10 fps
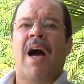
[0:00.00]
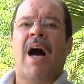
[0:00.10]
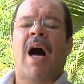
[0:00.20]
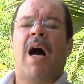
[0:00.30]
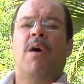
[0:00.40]

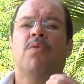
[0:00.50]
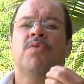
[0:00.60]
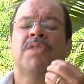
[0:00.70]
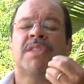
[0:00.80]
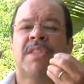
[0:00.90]
ao
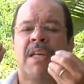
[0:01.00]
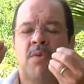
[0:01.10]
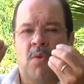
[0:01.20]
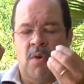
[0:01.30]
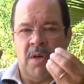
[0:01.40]

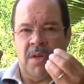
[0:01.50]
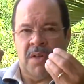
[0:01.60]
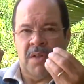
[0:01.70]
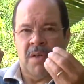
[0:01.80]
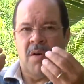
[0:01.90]
Senhor.
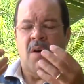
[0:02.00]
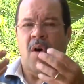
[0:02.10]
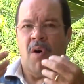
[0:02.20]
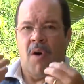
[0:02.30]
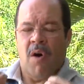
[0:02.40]

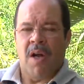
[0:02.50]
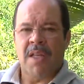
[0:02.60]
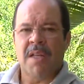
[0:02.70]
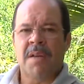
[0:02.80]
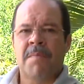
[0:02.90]

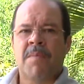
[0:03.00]
Ore,